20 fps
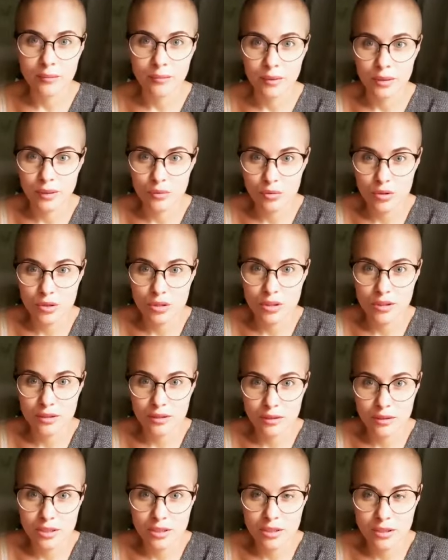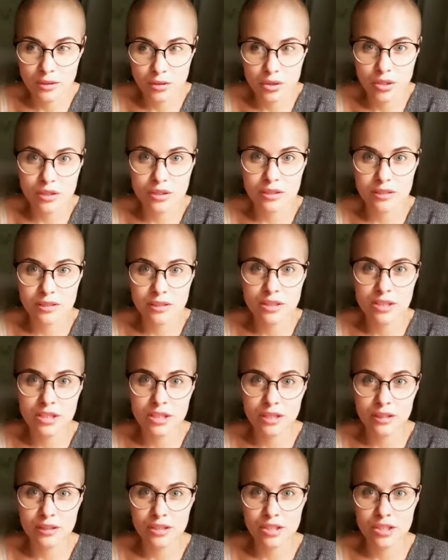Потому что это, это уже
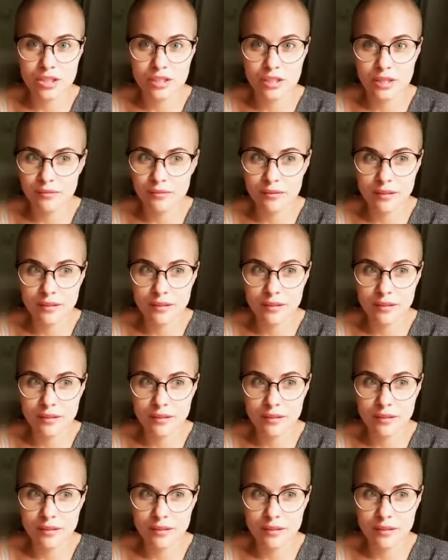токсичное отношение.